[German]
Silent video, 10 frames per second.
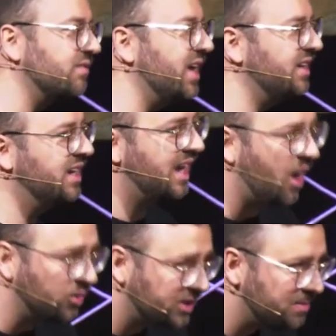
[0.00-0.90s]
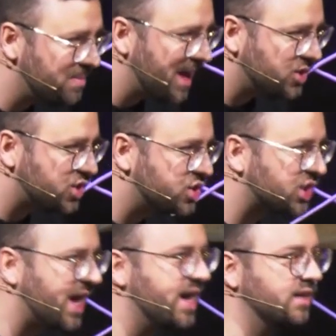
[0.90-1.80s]
werden, je lauter die Menschen
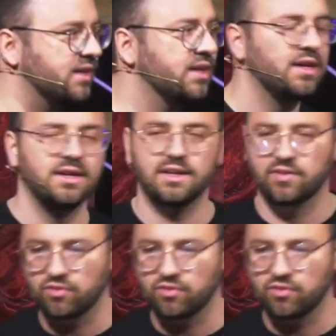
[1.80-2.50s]
schreien, desto